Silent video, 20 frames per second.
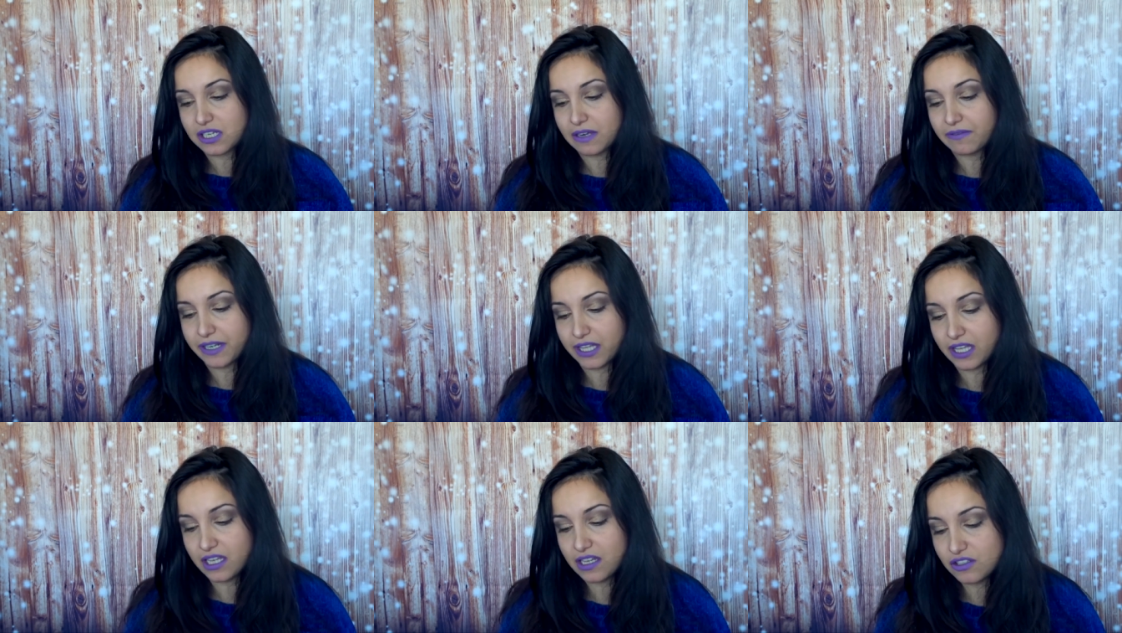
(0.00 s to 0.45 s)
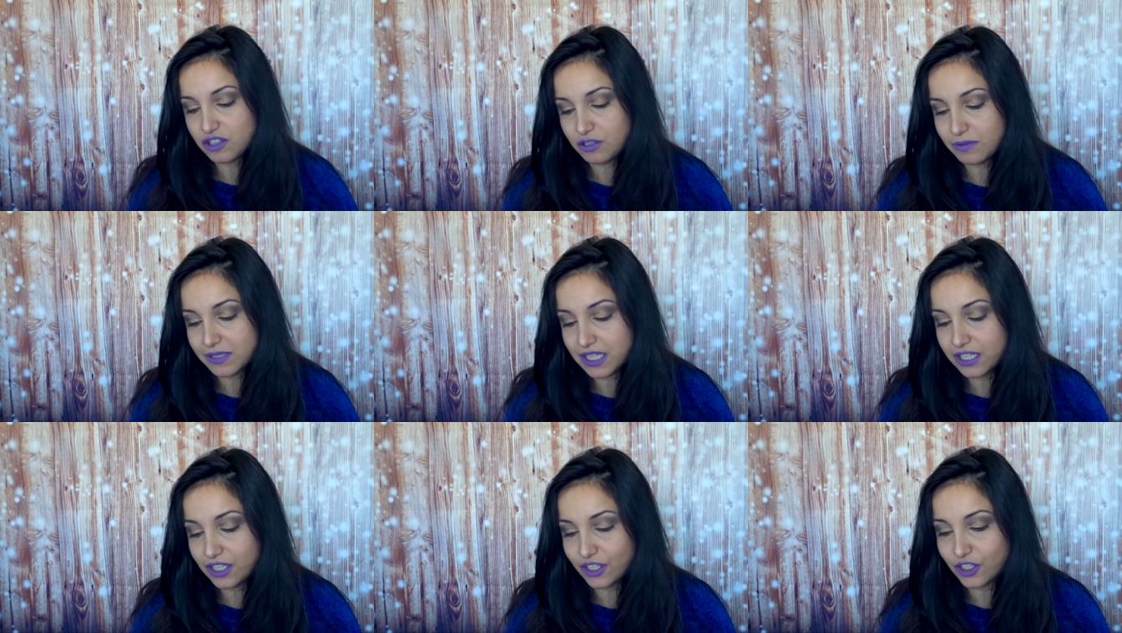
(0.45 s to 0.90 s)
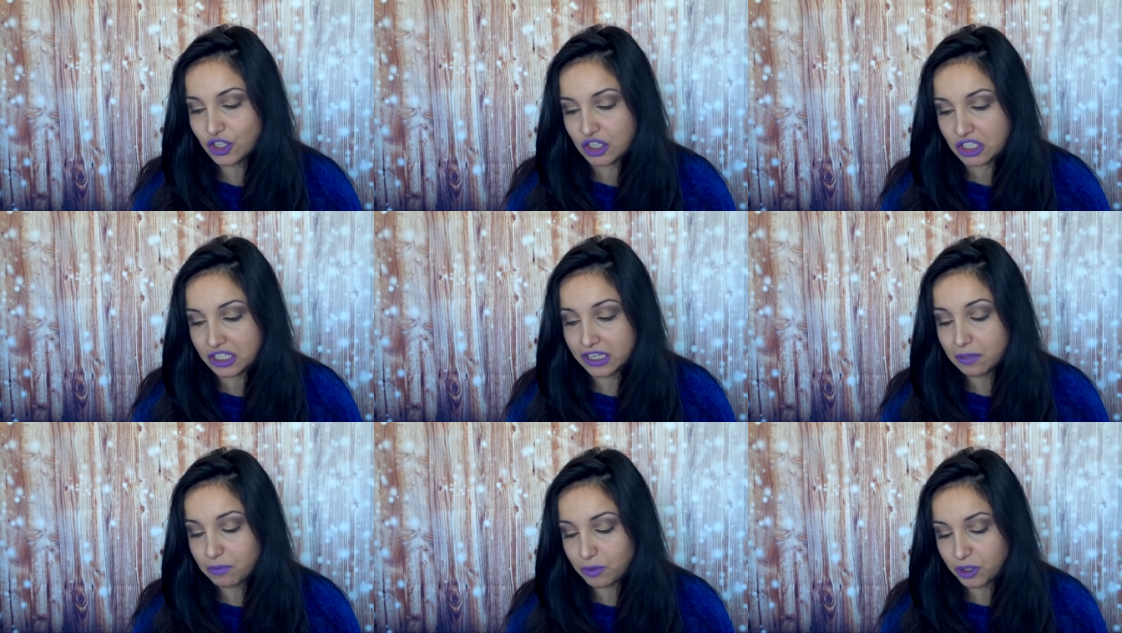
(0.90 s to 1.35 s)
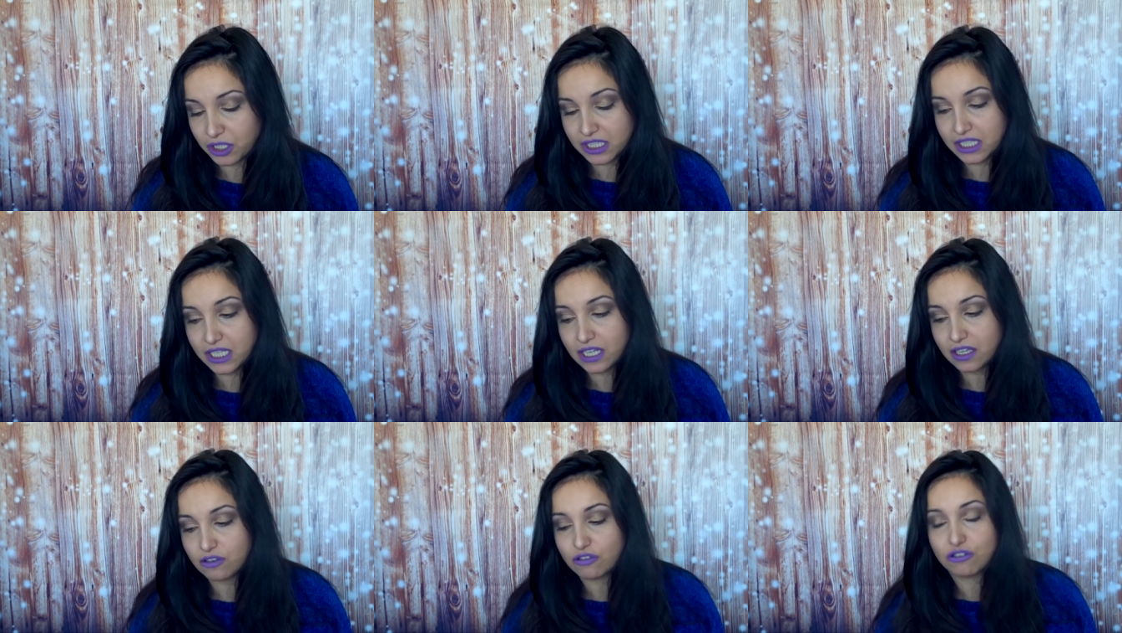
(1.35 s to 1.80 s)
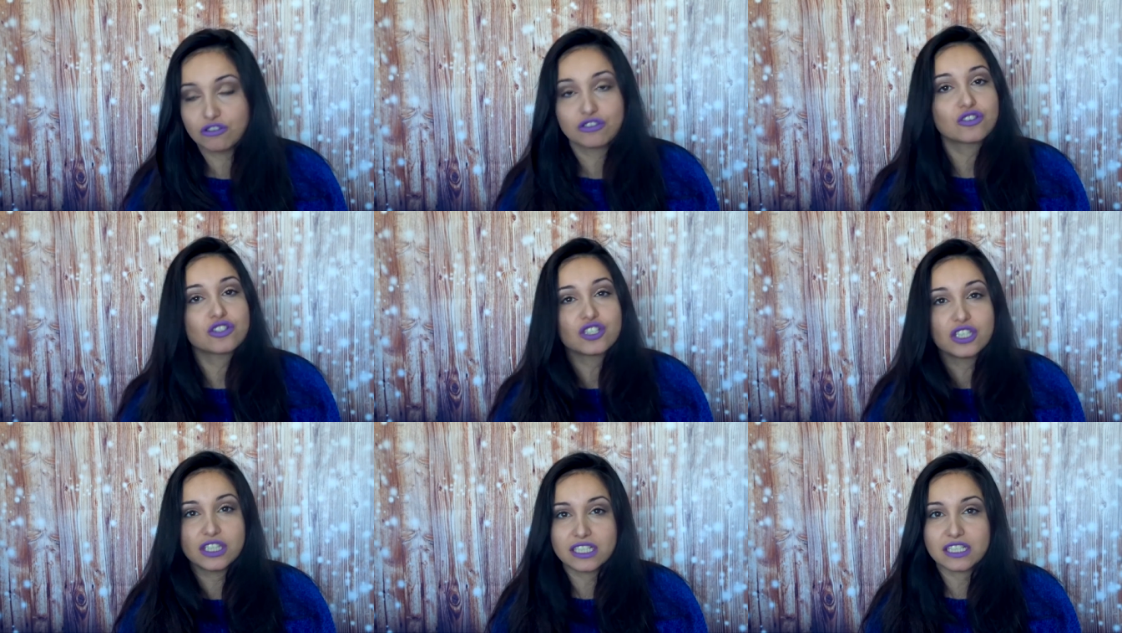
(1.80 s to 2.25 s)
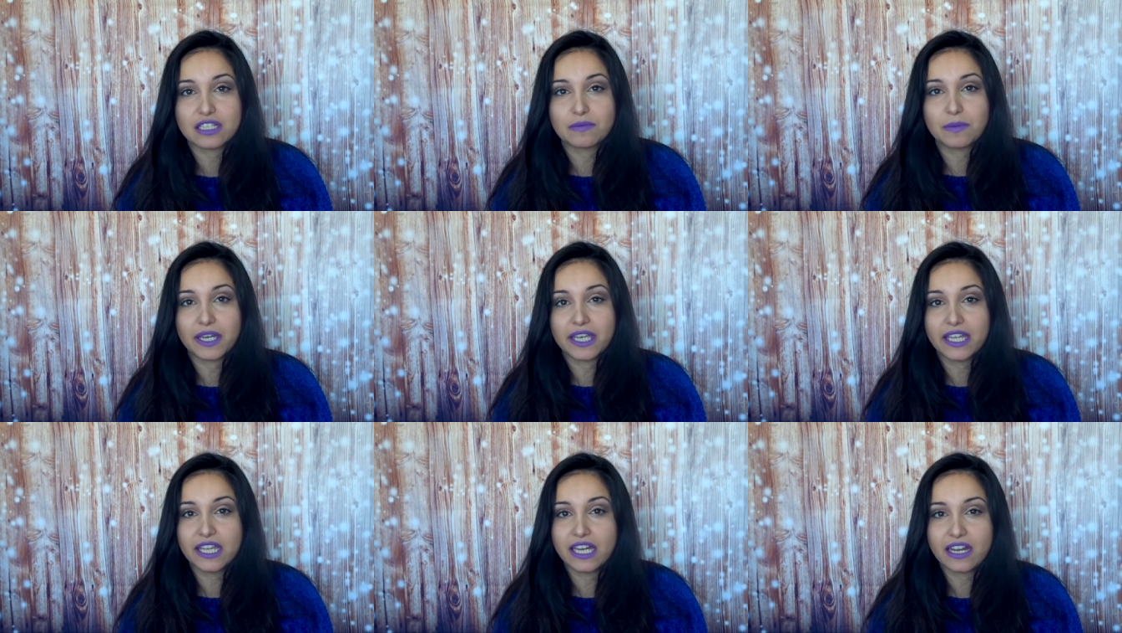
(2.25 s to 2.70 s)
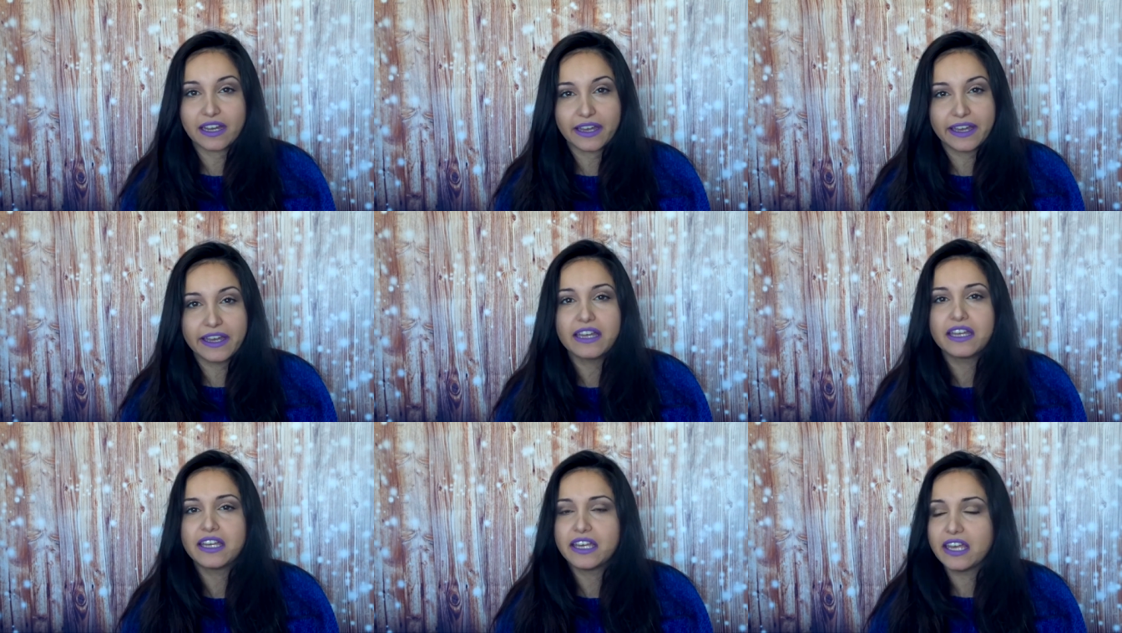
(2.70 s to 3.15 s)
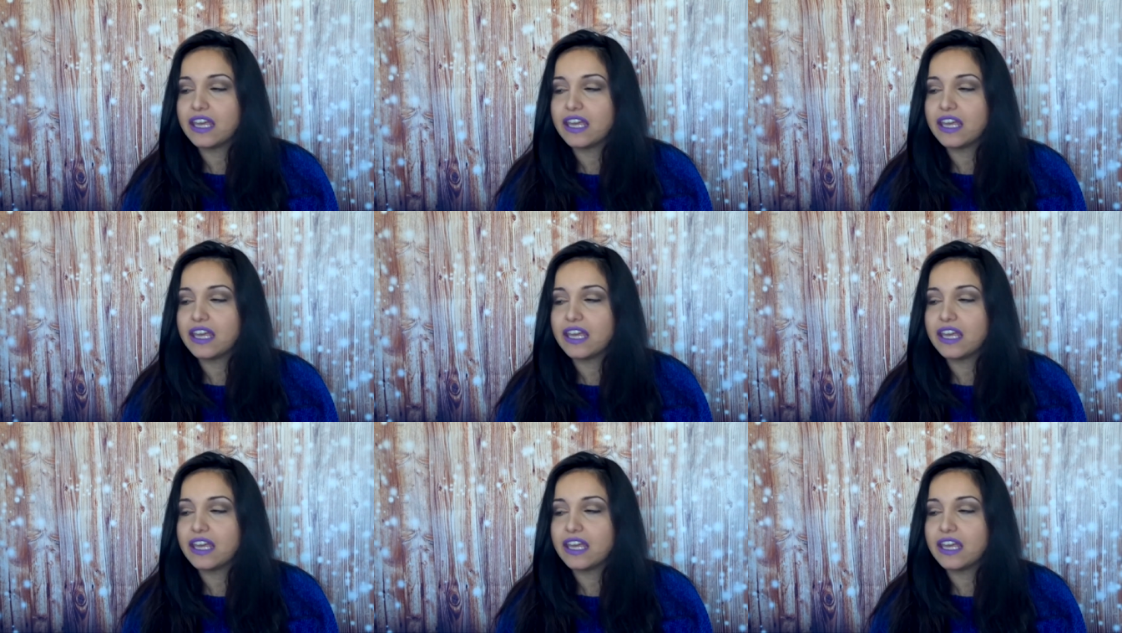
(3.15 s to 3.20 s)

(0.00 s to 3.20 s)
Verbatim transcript: La verdad estoy bastante contenta porque han llegado dos cositas de maquillaje